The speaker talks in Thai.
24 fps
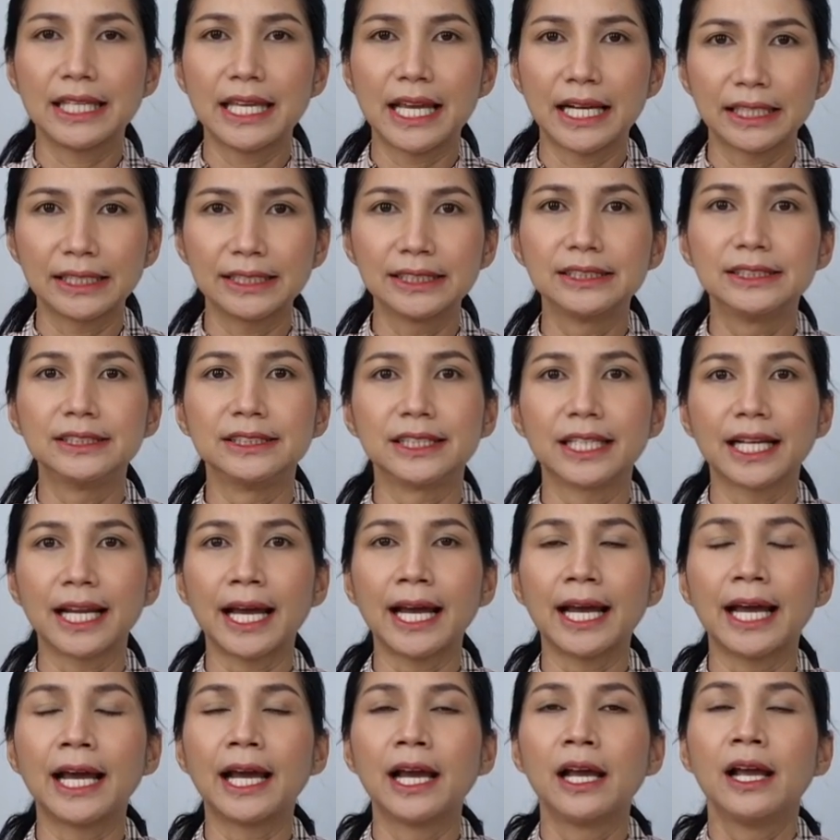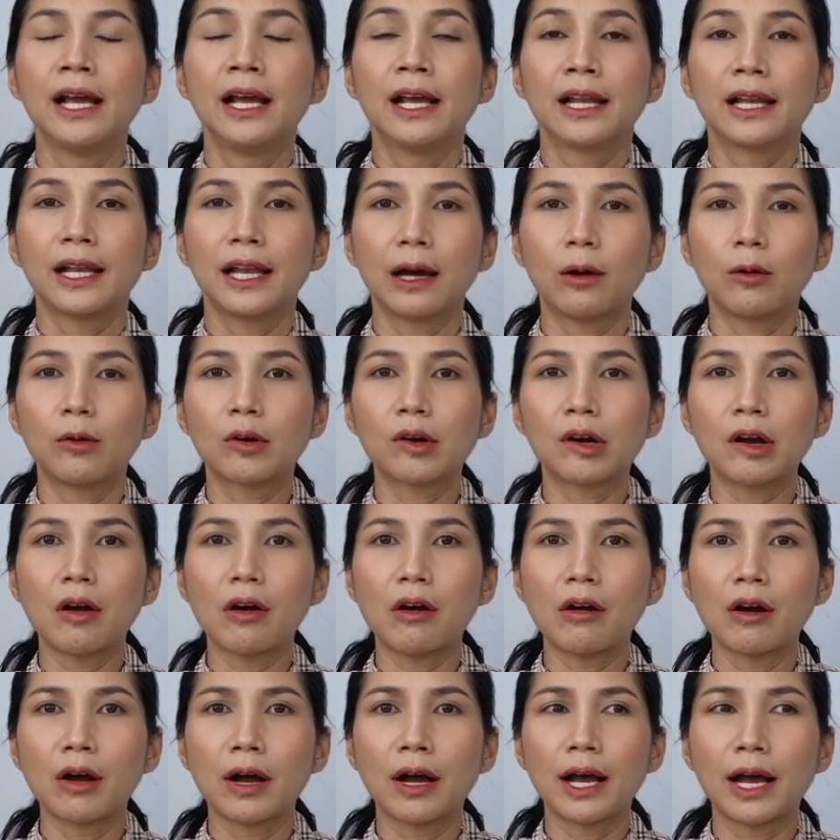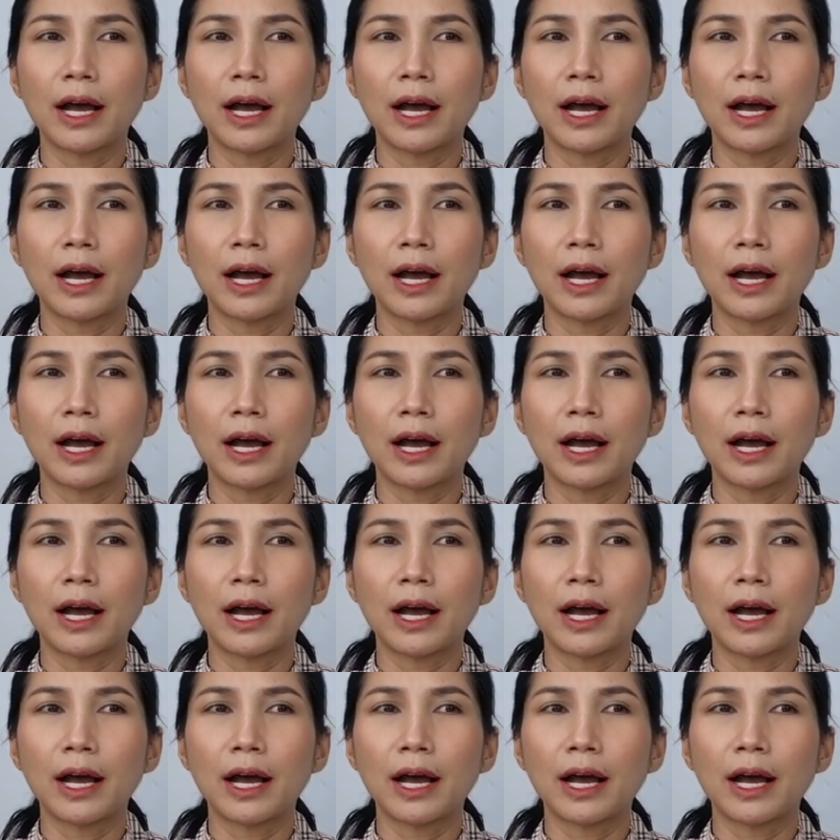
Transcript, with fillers: อย่างอื่นนะคะ แล้วก็